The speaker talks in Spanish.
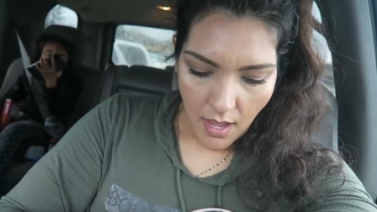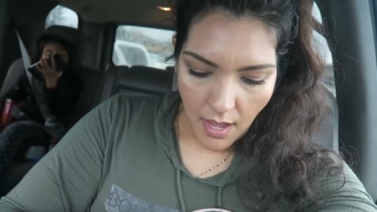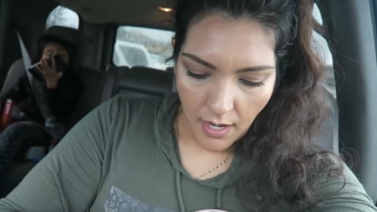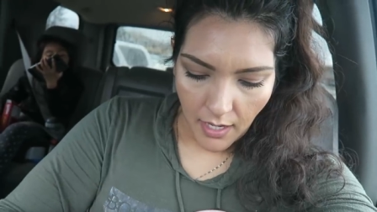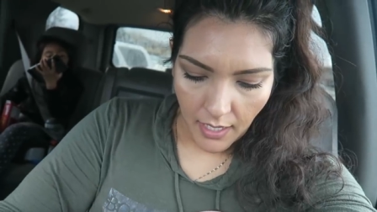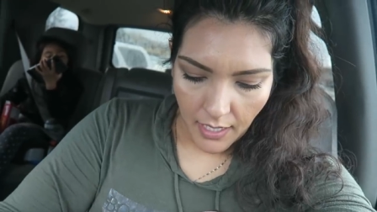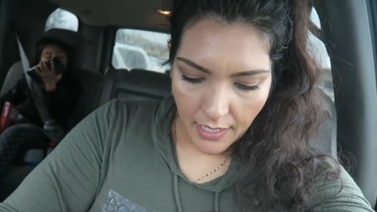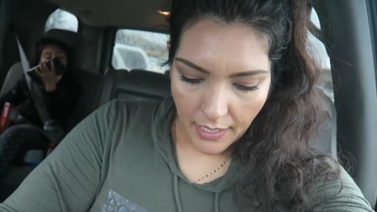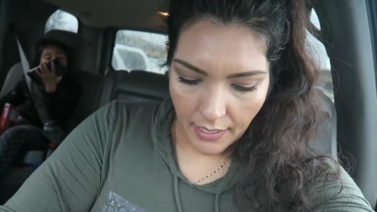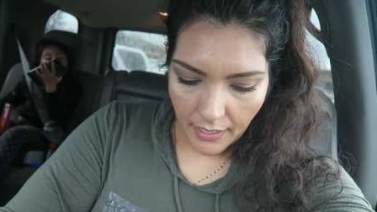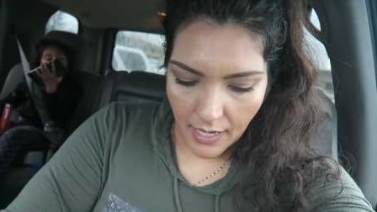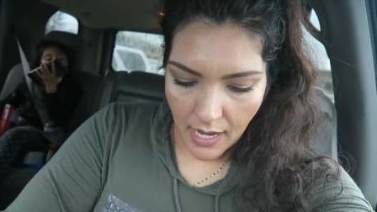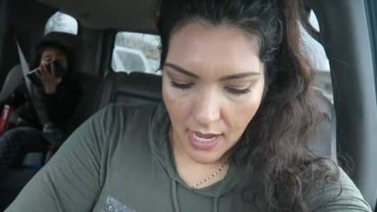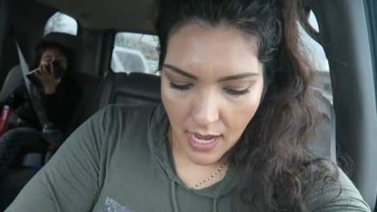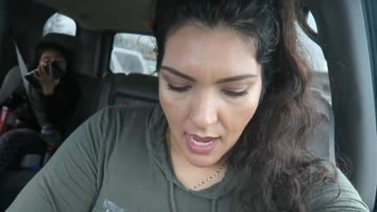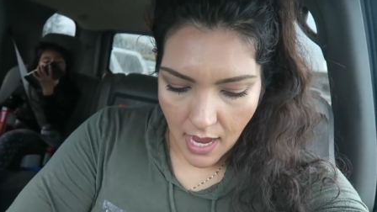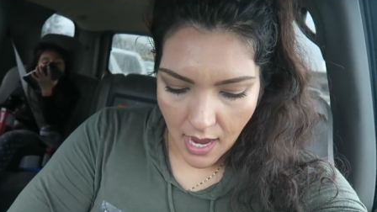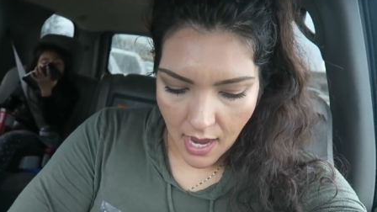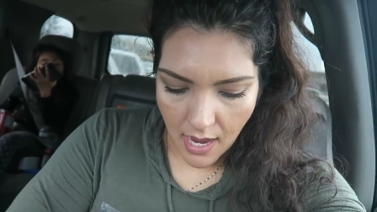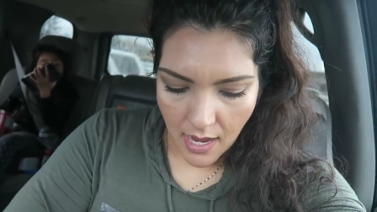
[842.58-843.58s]
a
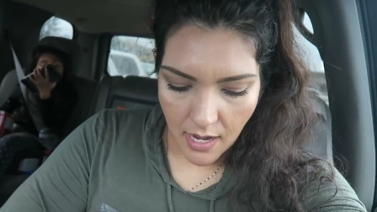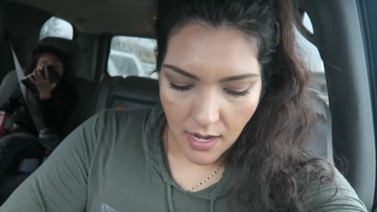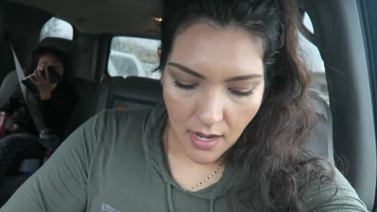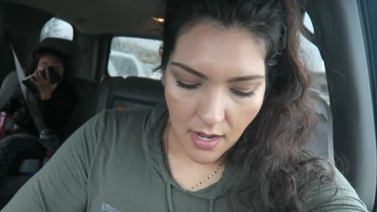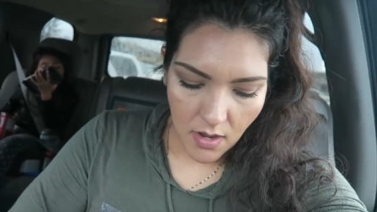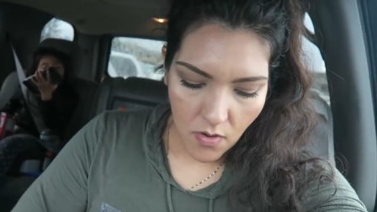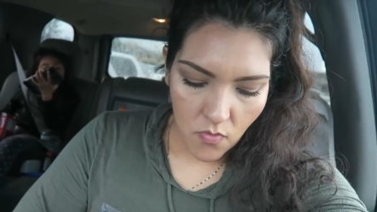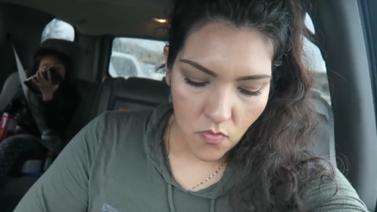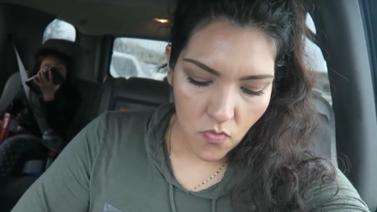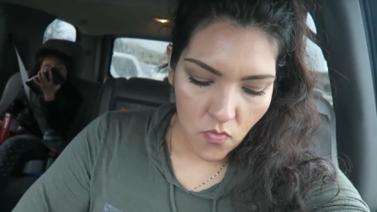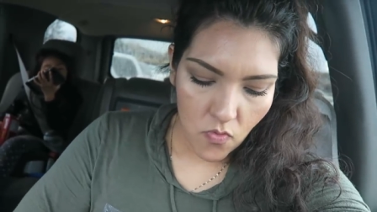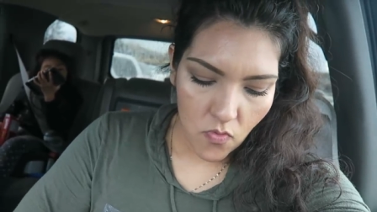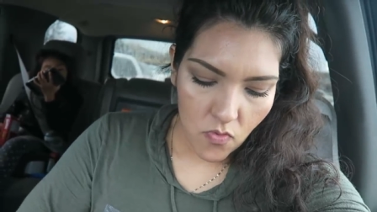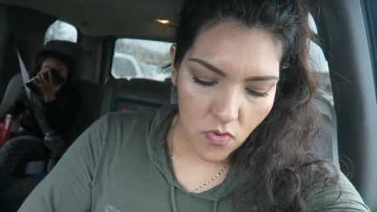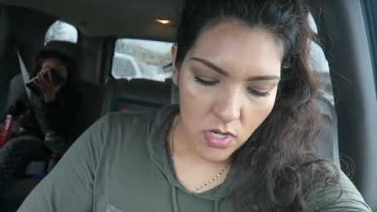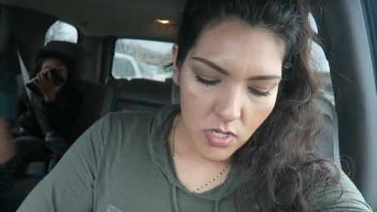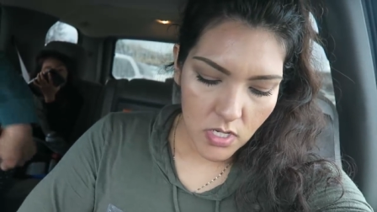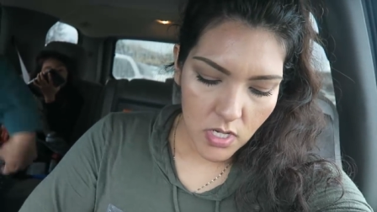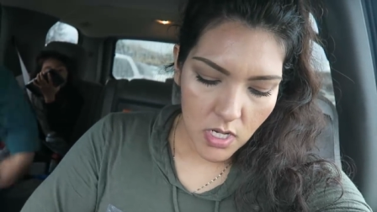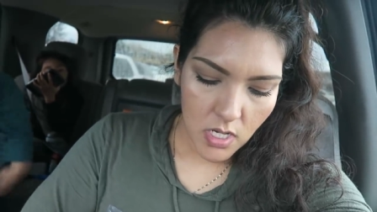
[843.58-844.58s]
agarrar
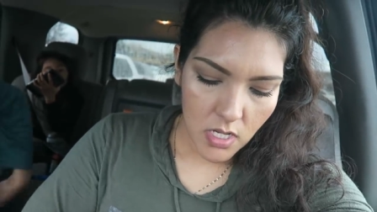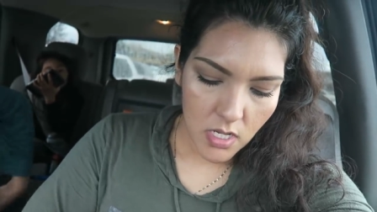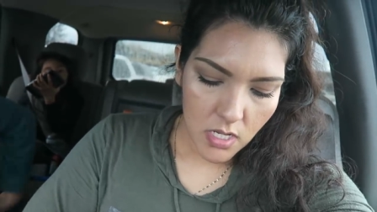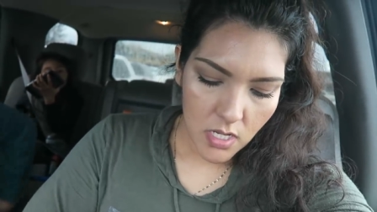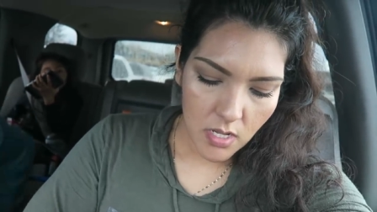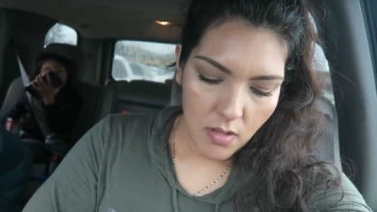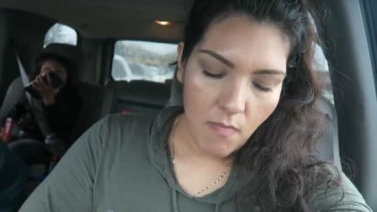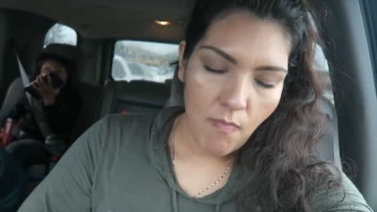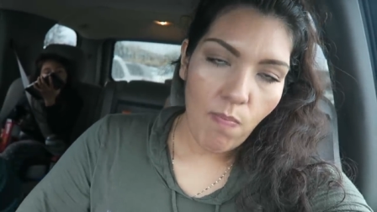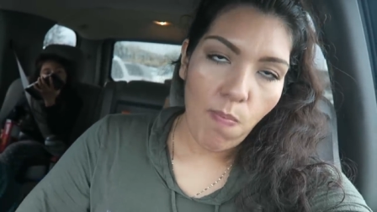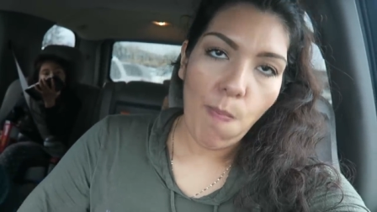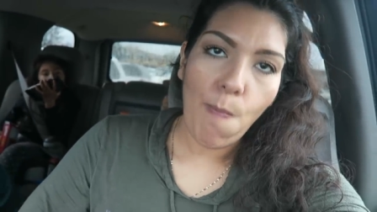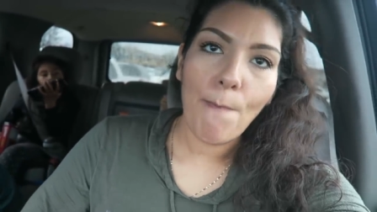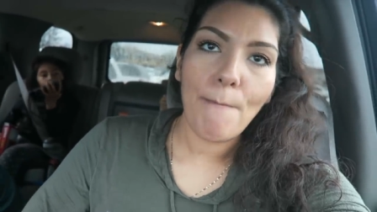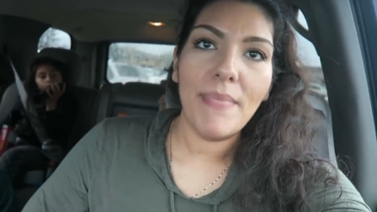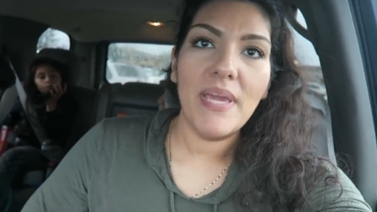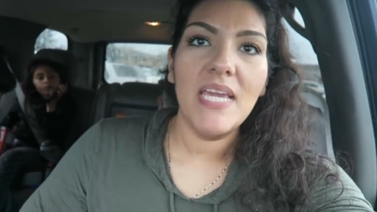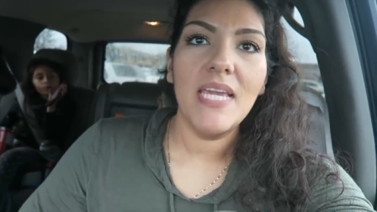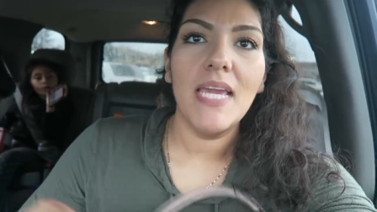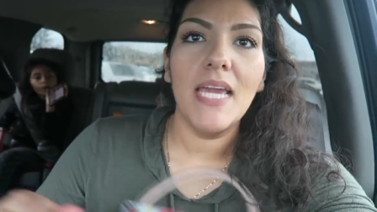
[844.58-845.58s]
un
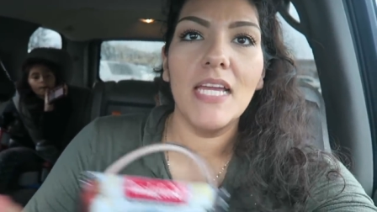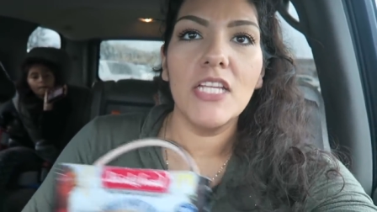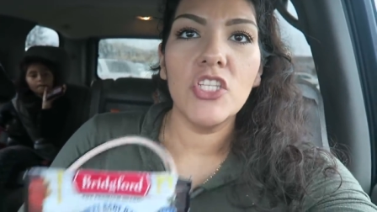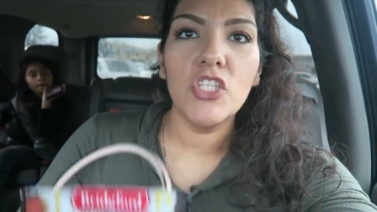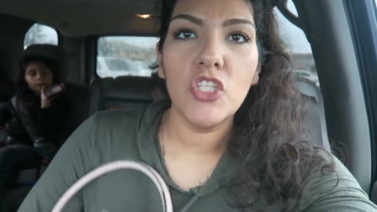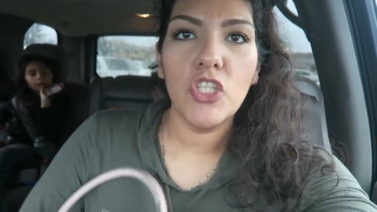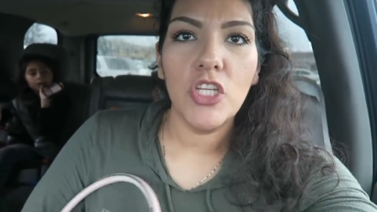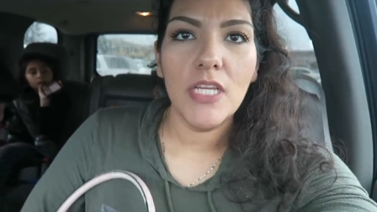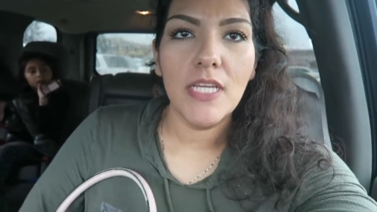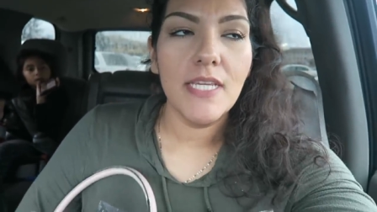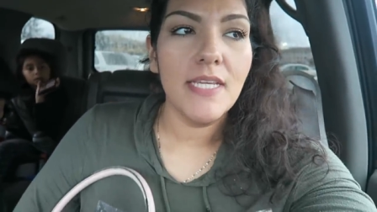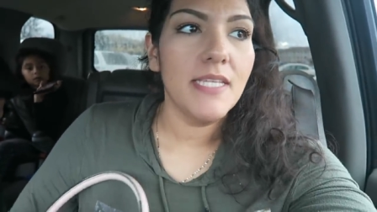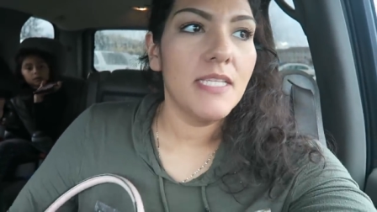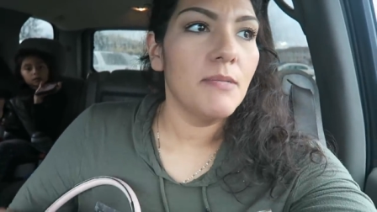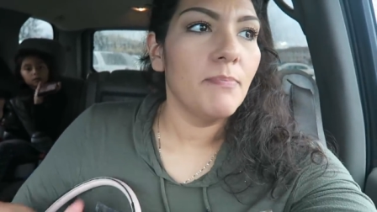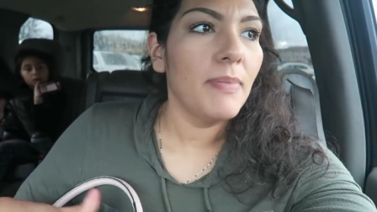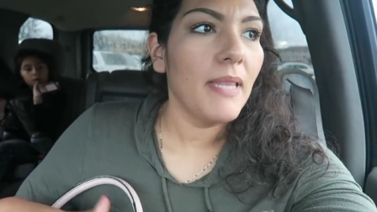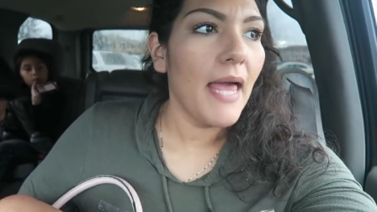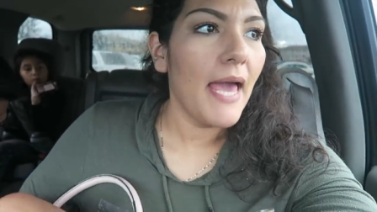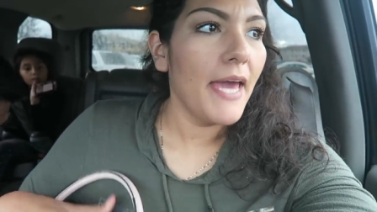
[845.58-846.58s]
meat and cheese
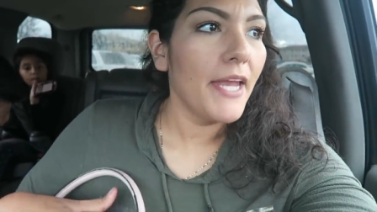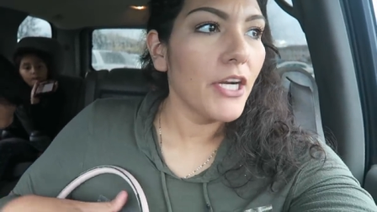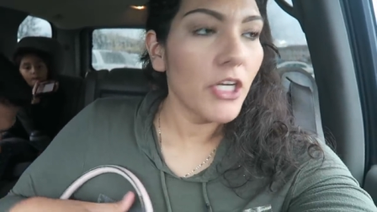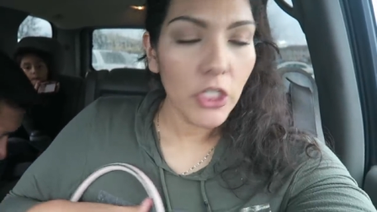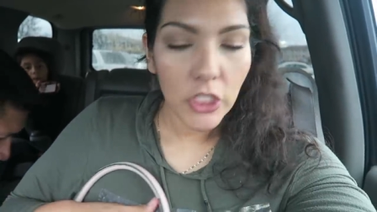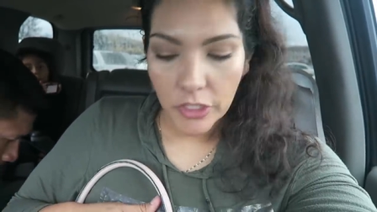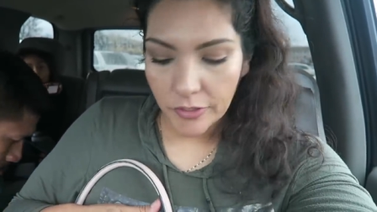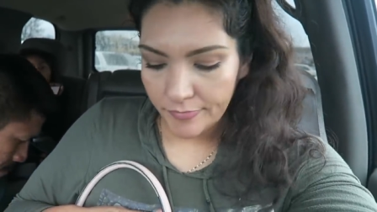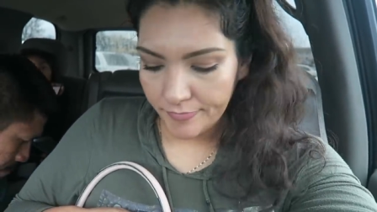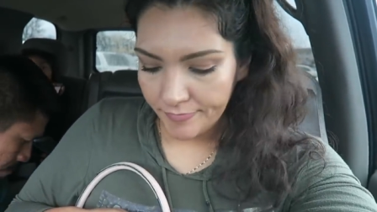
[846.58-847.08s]
platter.